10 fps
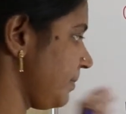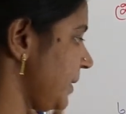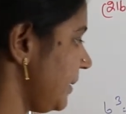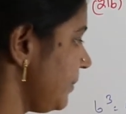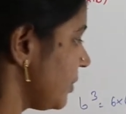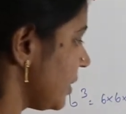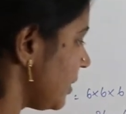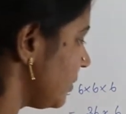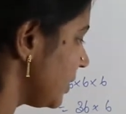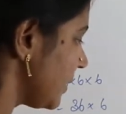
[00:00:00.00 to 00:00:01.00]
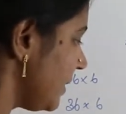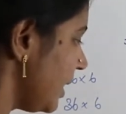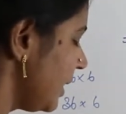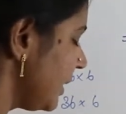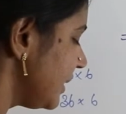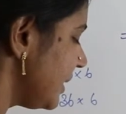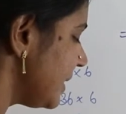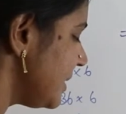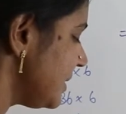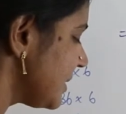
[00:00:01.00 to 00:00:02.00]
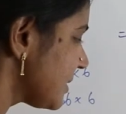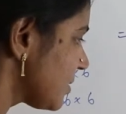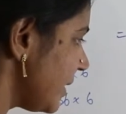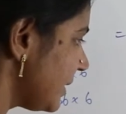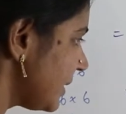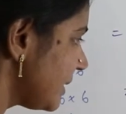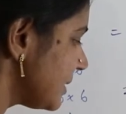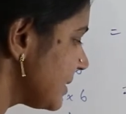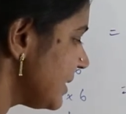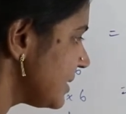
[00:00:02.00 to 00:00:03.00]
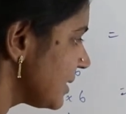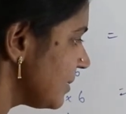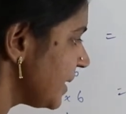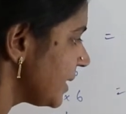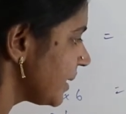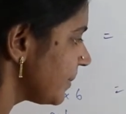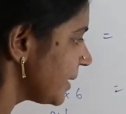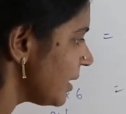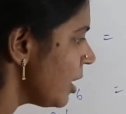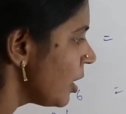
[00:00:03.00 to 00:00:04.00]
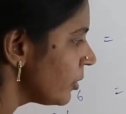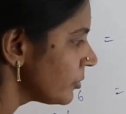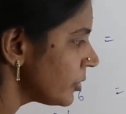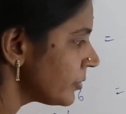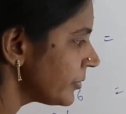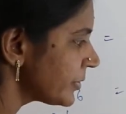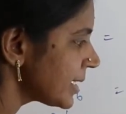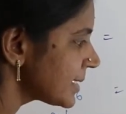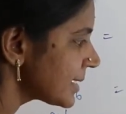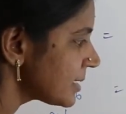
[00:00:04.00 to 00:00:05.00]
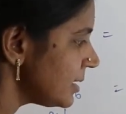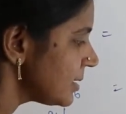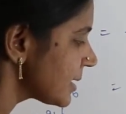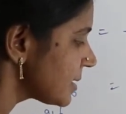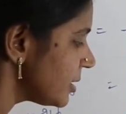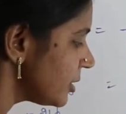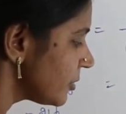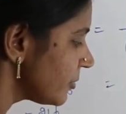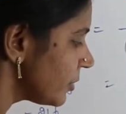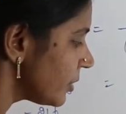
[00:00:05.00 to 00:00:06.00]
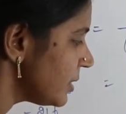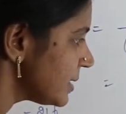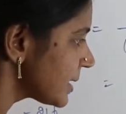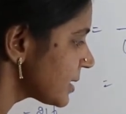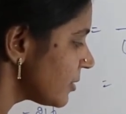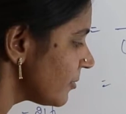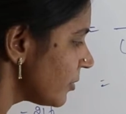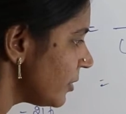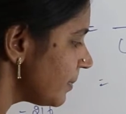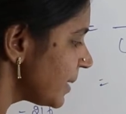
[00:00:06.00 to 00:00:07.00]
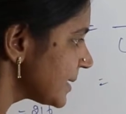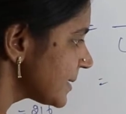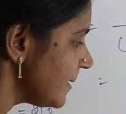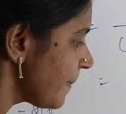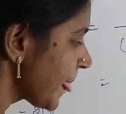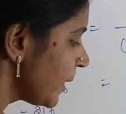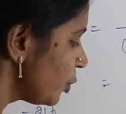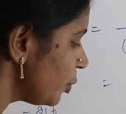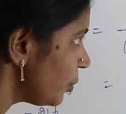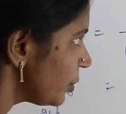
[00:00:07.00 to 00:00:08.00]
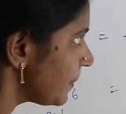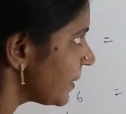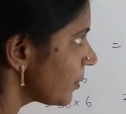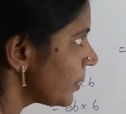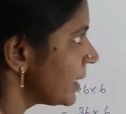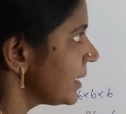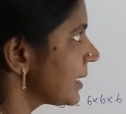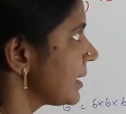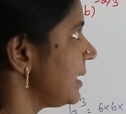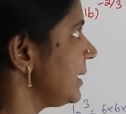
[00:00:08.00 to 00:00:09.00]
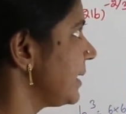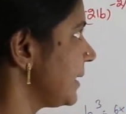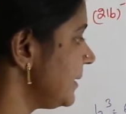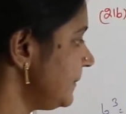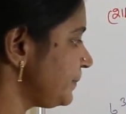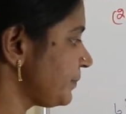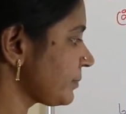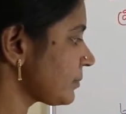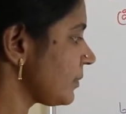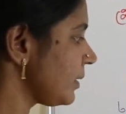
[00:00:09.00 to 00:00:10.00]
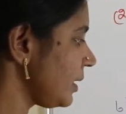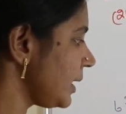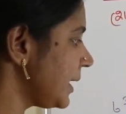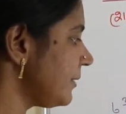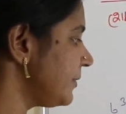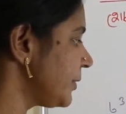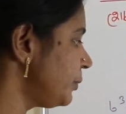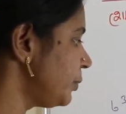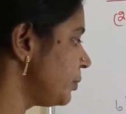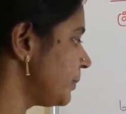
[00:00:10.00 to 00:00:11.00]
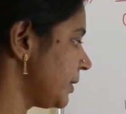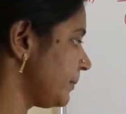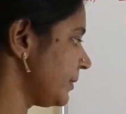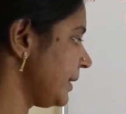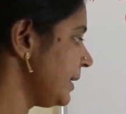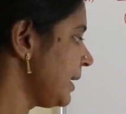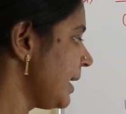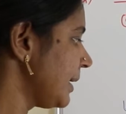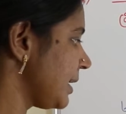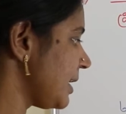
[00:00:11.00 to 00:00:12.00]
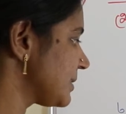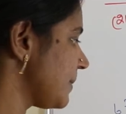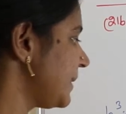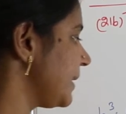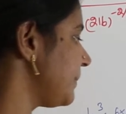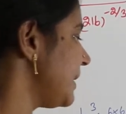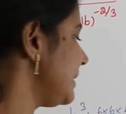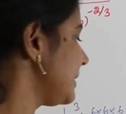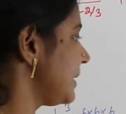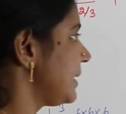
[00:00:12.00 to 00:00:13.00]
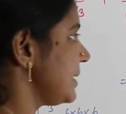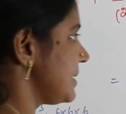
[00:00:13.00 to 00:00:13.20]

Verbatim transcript: பண்ணி போட்டுடலாம் ஓகேவா இது என்னது சிக்ஸ் ஸ்கொயர் தேர்ட்டி சிக்ஸ் இது பார்த்திங்க அப்படின்னா ஃபோர் ஃபோர் சார் சிக்ஸ்டீன் சிக்ஸ்டீன் இன்ட்டு ஃபோரோட சிக்ஸ்டி ஃபோர் ப்ளஸ்ஸு டூ டு தி பவர் ஒன்னுங்கிறதால இங்கே என்னது நான் வெறும் டூன்னு மட்டும் போடுறேன் லாஸ்ட்டாக பார்த்திங்க அப்படின்னா தேர்ட்டி